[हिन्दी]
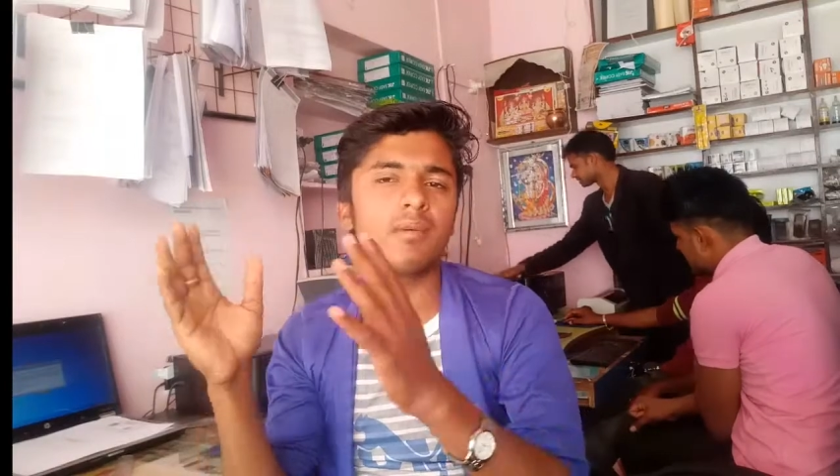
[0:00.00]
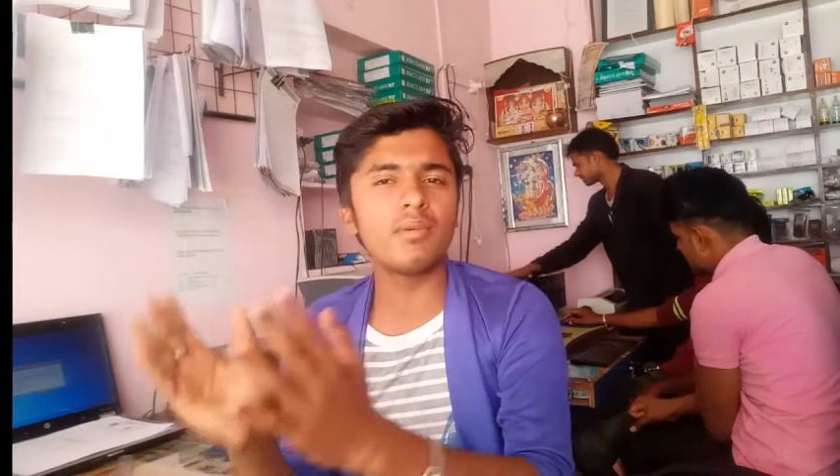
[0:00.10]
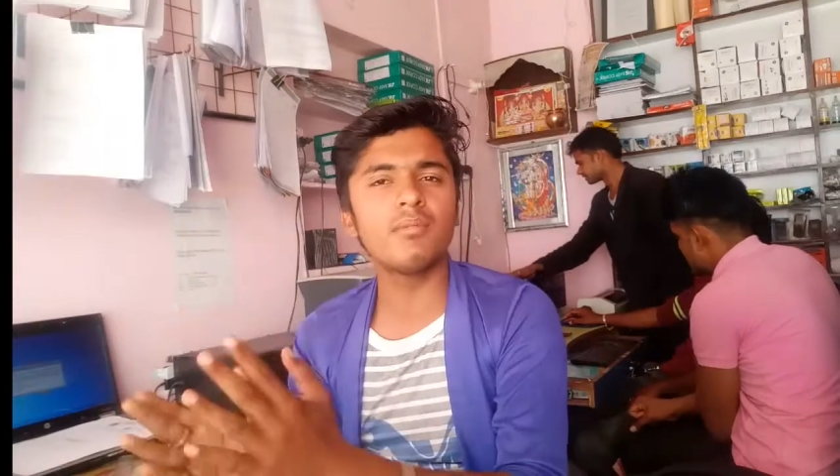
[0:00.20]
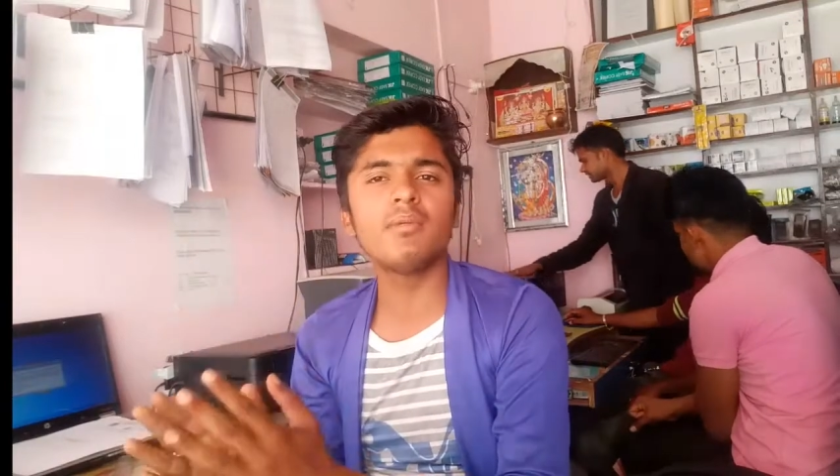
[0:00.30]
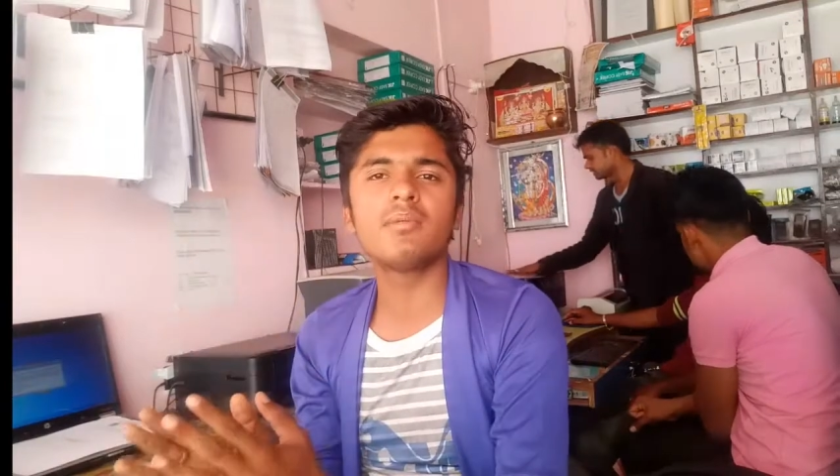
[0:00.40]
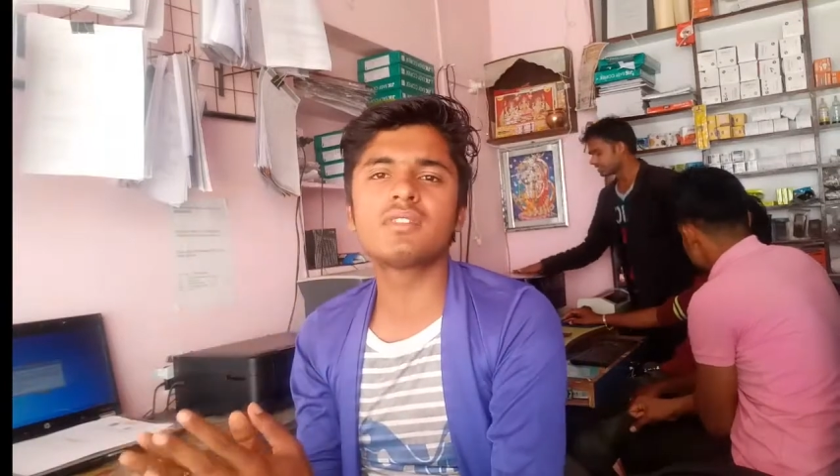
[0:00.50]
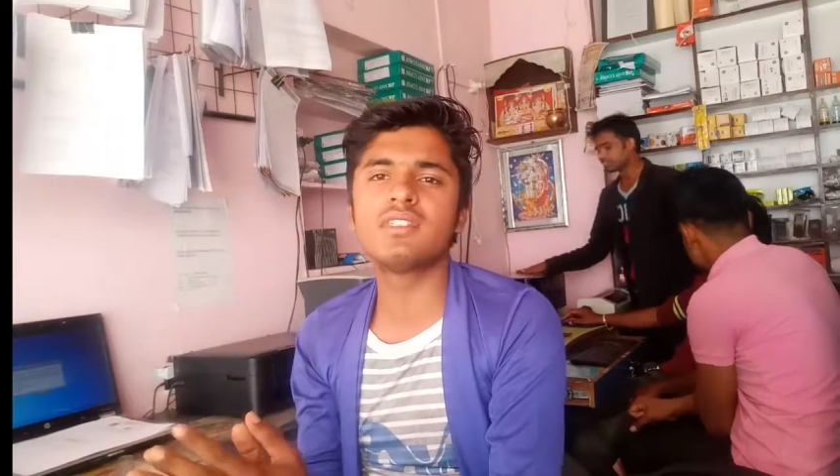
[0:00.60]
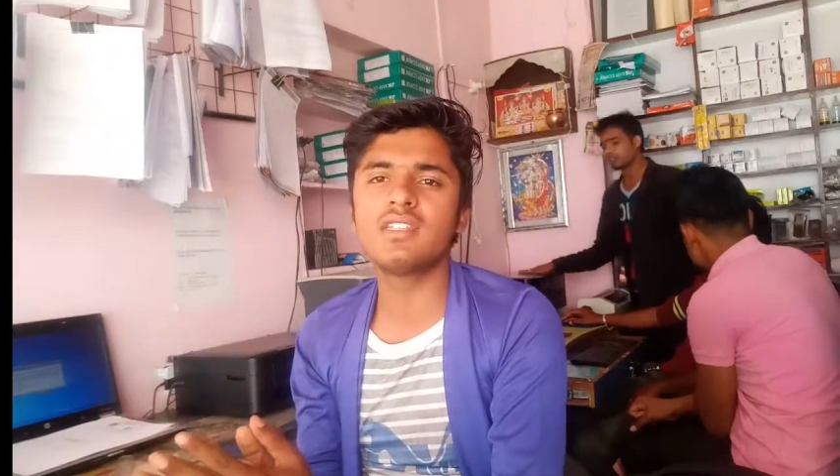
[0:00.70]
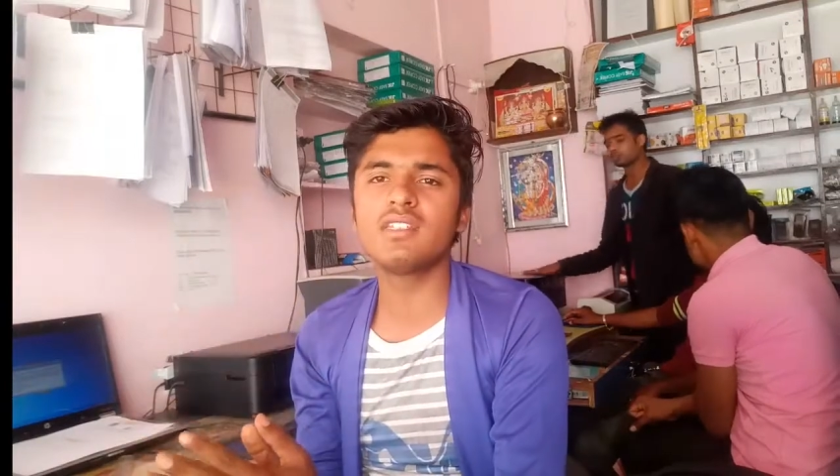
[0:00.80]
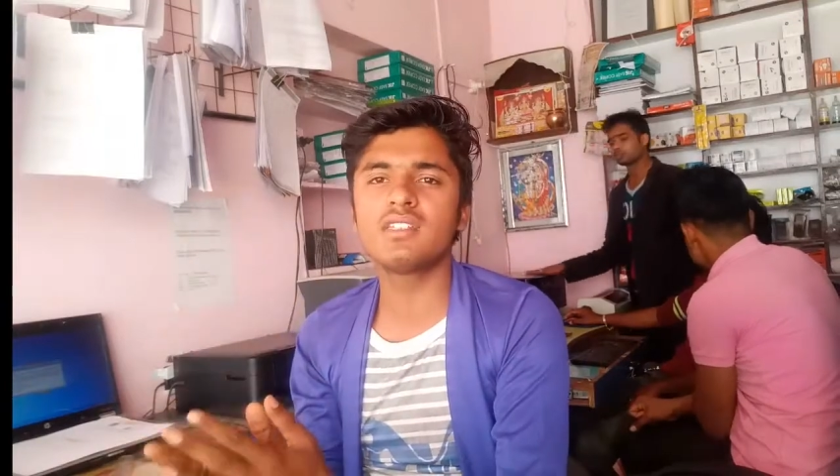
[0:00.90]
कभी भी मत
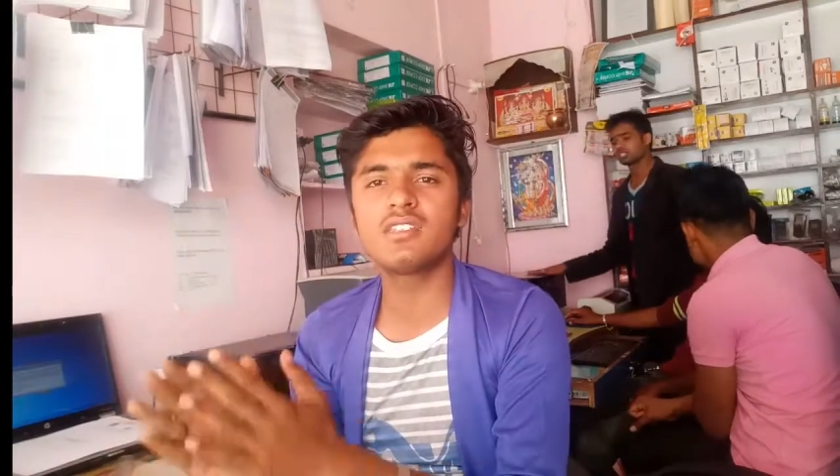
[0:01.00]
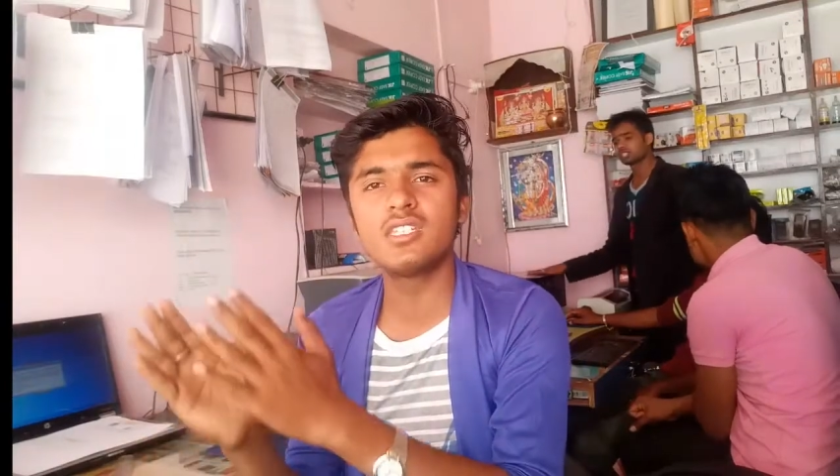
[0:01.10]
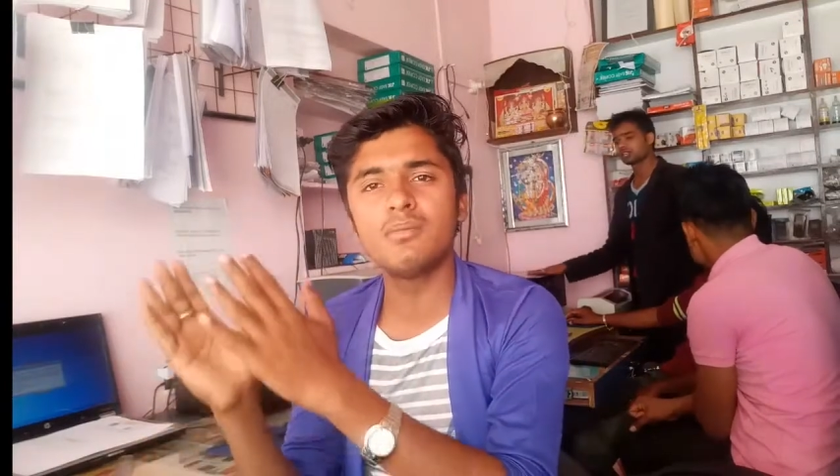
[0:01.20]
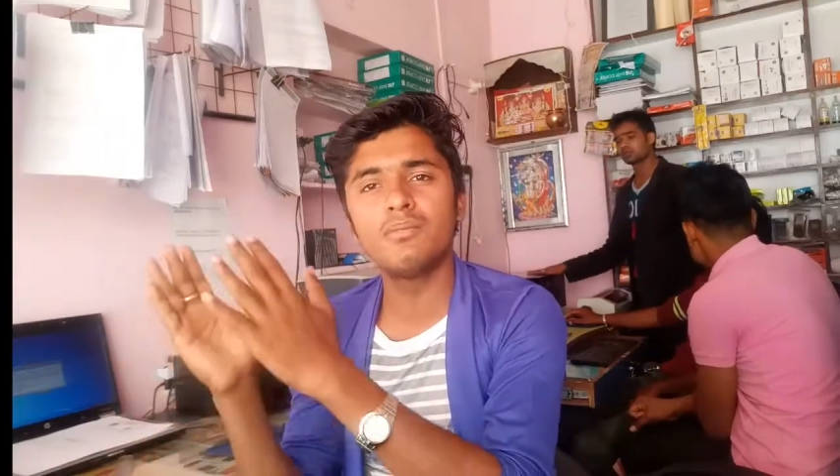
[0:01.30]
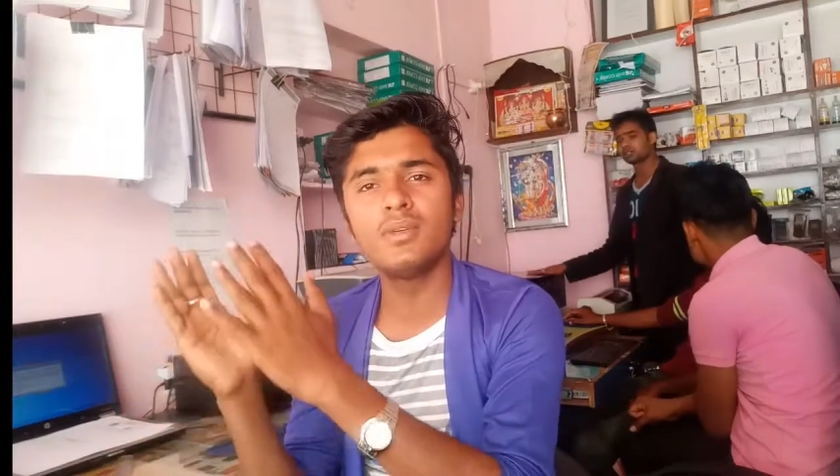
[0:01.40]
जाइए किसी